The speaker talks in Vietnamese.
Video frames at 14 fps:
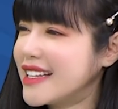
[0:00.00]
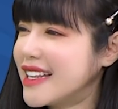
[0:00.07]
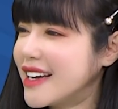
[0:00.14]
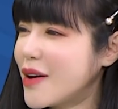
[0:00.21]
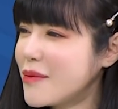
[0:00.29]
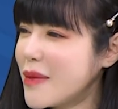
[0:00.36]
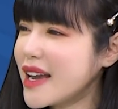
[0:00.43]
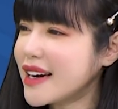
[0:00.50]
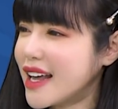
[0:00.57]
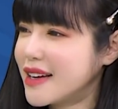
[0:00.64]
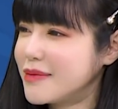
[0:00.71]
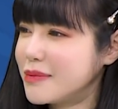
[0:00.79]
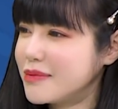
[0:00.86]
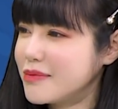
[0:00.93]
thì không biết
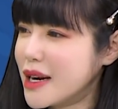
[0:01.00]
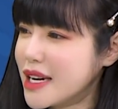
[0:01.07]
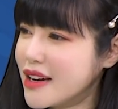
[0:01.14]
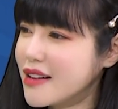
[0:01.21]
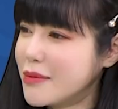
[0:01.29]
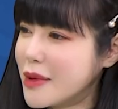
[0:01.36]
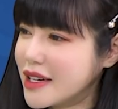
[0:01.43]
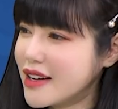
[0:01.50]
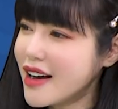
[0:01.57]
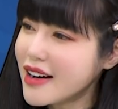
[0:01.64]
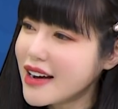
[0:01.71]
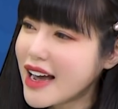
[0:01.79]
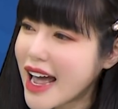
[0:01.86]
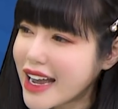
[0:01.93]
là bình thường mình có
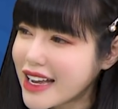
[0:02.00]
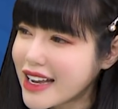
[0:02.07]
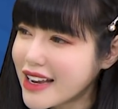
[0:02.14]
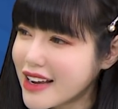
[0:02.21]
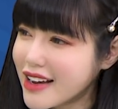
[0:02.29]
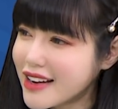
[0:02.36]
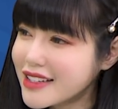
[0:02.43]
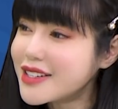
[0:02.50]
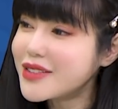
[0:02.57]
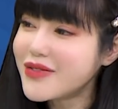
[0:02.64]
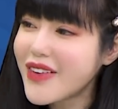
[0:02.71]
hay được